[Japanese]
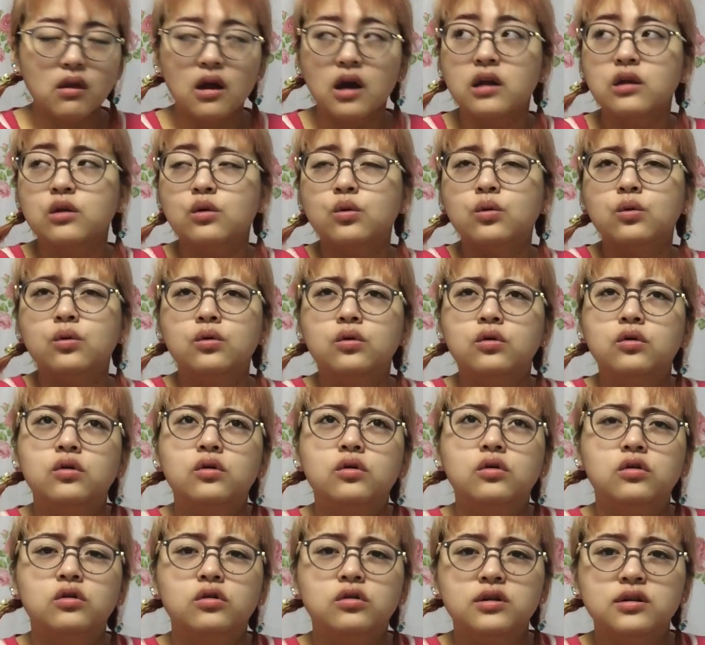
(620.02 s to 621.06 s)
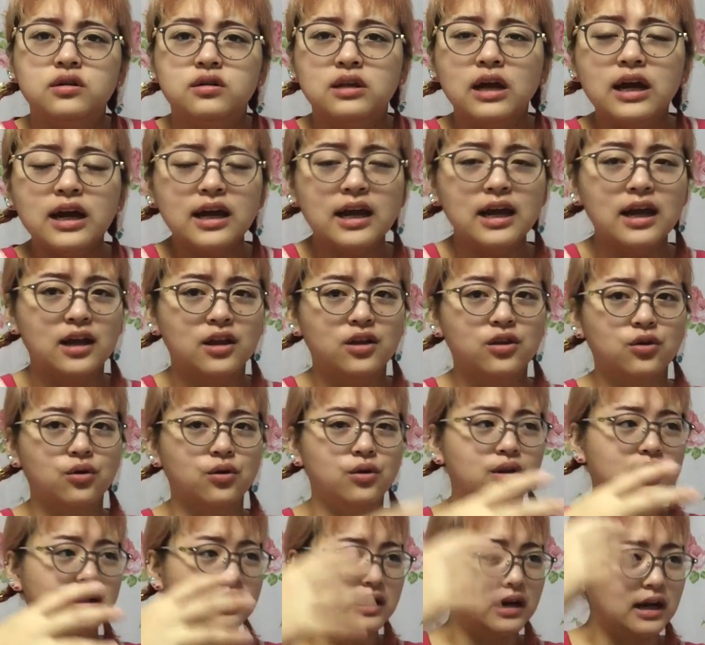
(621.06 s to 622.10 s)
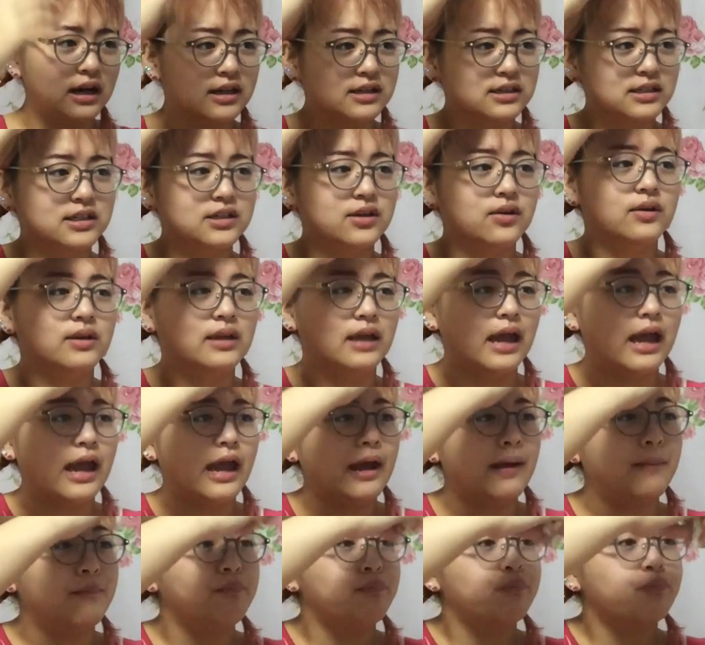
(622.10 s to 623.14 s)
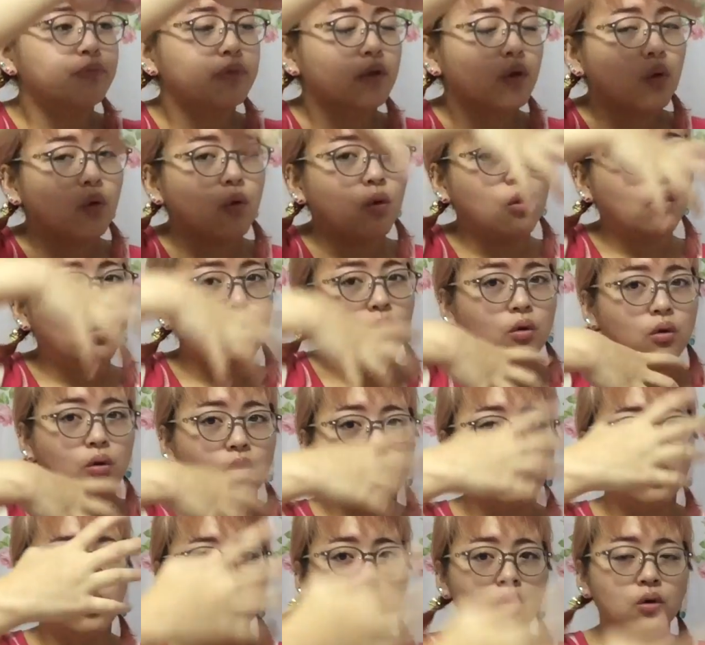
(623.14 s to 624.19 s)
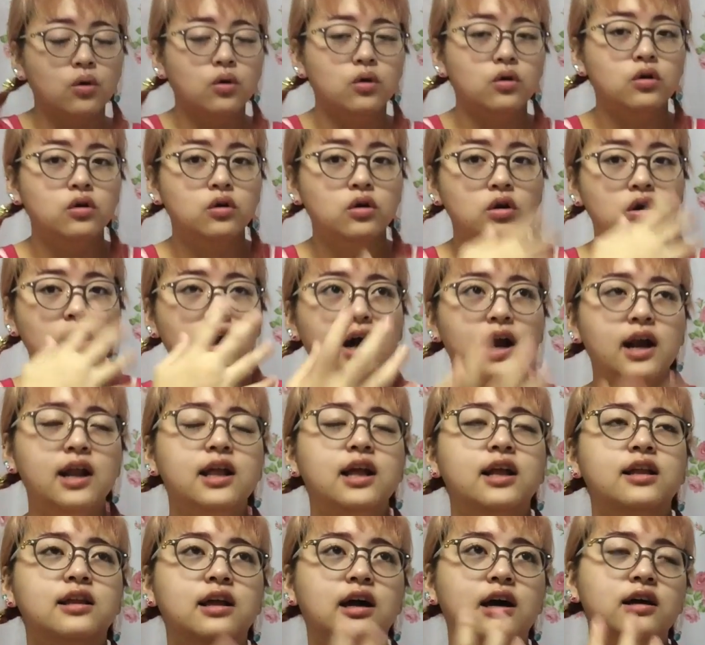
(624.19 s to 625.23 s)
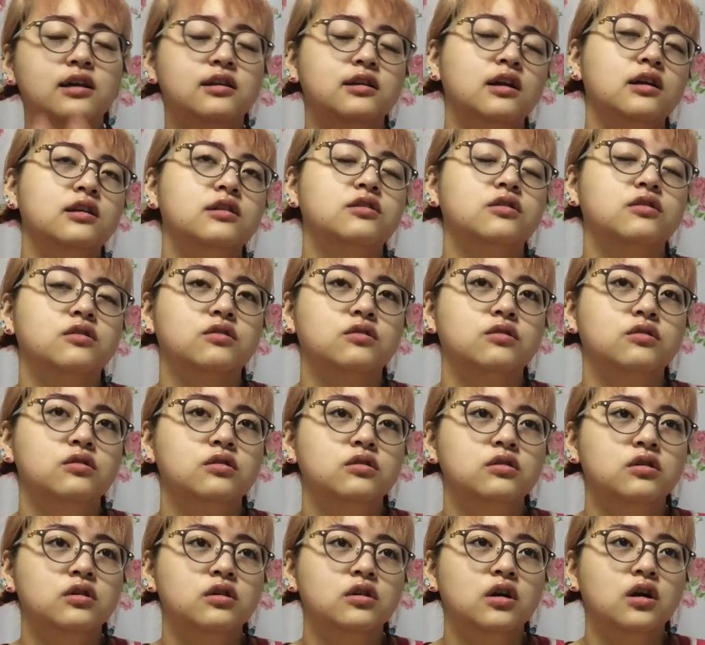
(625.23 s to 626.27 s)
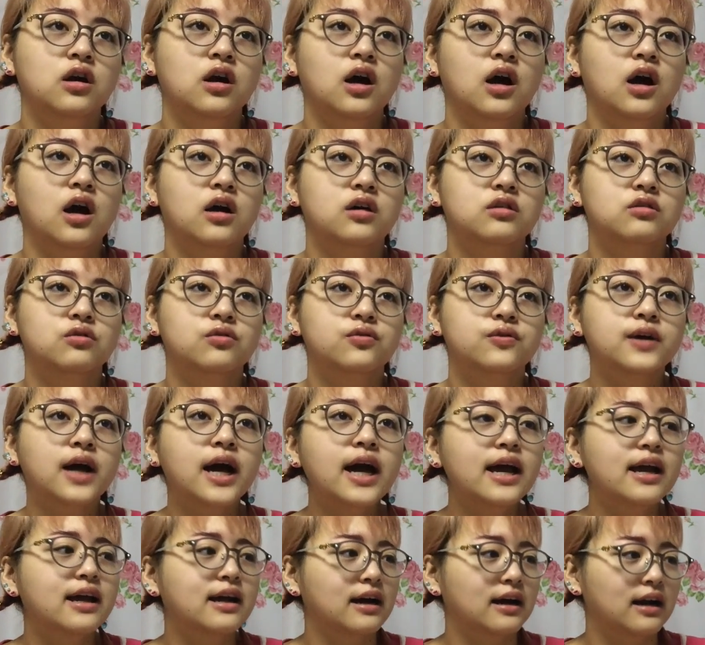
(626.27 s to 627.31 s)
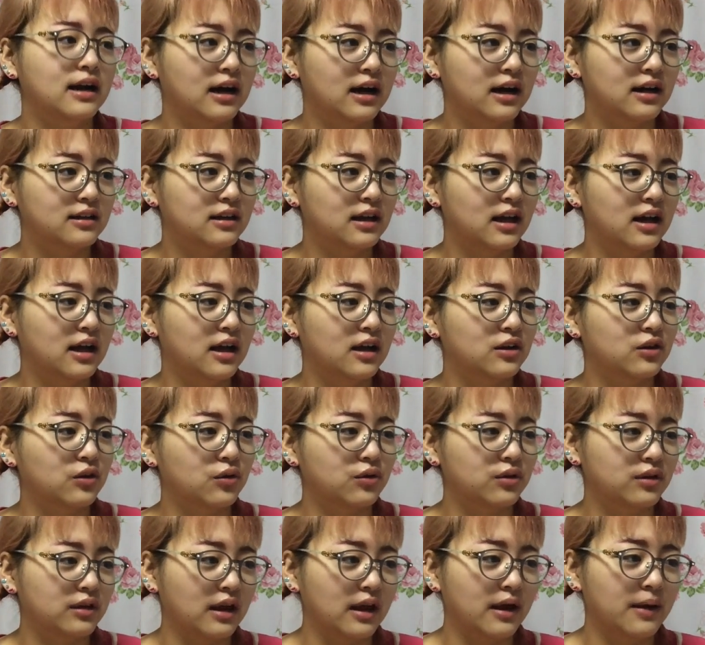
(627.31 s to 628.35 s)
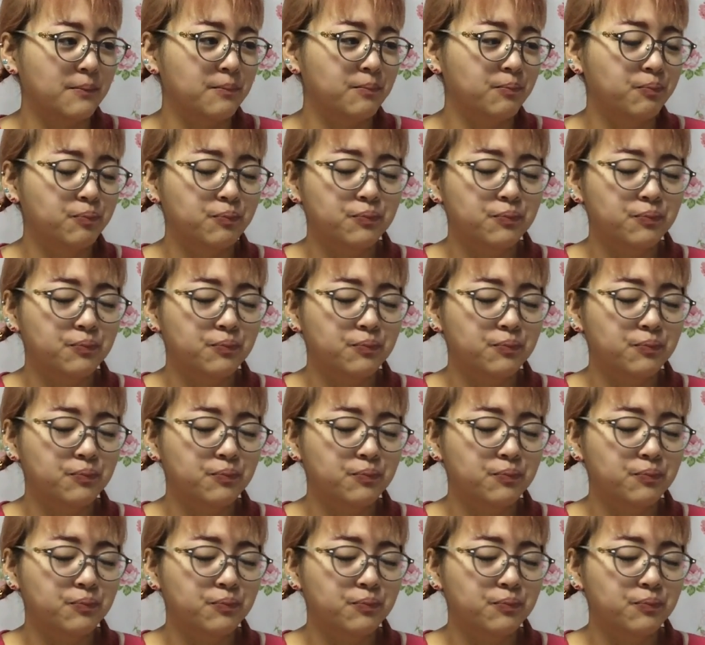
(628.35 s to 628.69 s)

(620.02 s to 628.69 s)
あのダイエットに関してはね、こう、あれなんだ。なんていうのあの、深いから、ダイエットって。